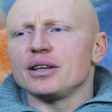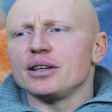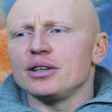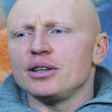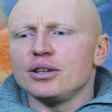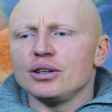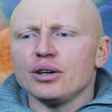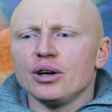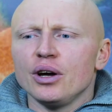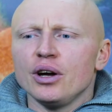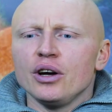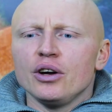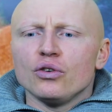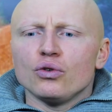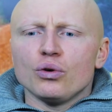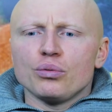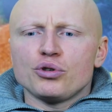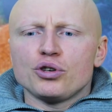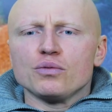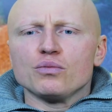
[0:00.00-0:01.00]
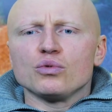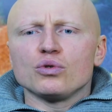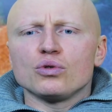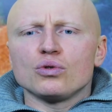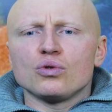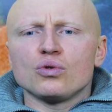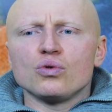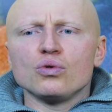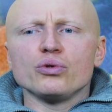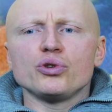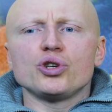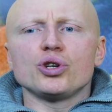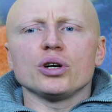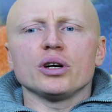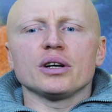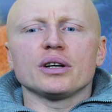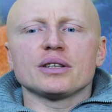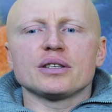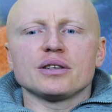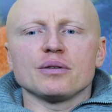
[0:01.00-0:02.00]
И, в общем,
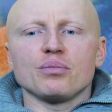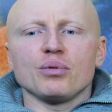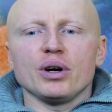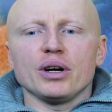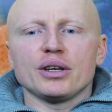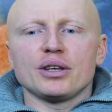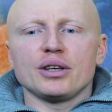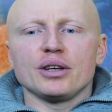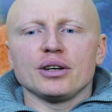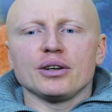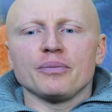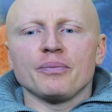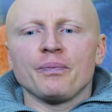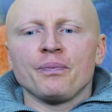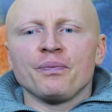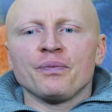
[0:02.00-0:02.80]
куча к собаке